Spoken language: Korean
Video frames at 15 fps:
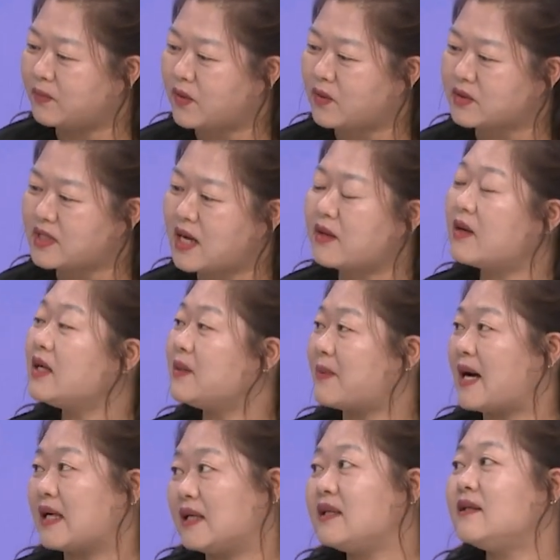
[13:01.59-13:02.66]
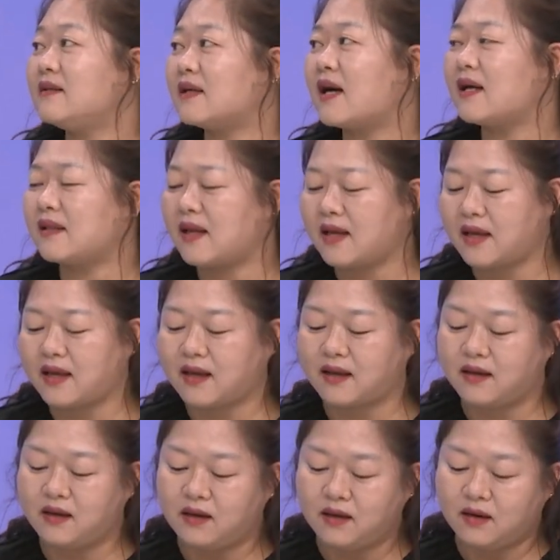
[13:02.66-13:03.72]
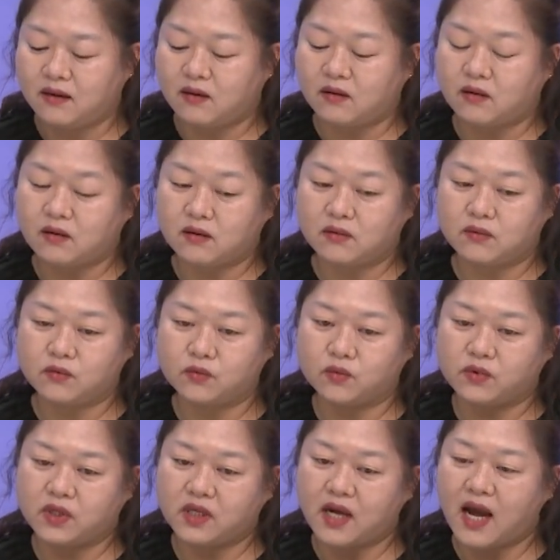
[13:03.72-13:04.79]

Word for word: 뭐 상황이 바뀌든 간에 어, 우리